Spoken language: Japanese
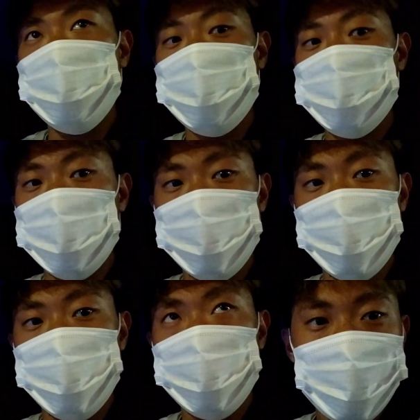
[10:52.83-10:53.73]
いなんですけ
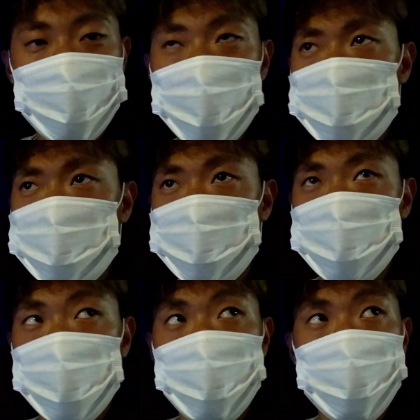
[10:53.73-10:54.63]
ど、これからちょっと
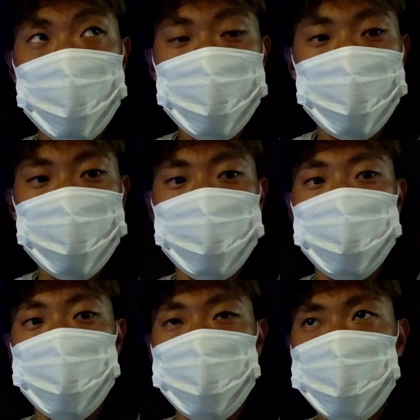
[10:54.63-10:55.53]
日サロ行こうと
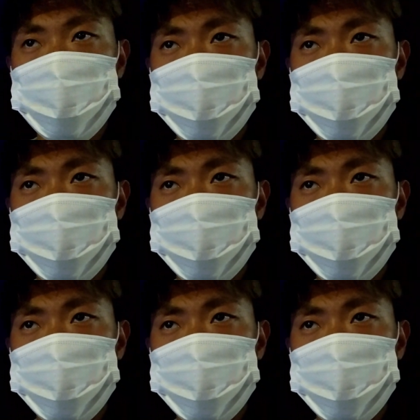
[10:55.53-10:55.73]
思います。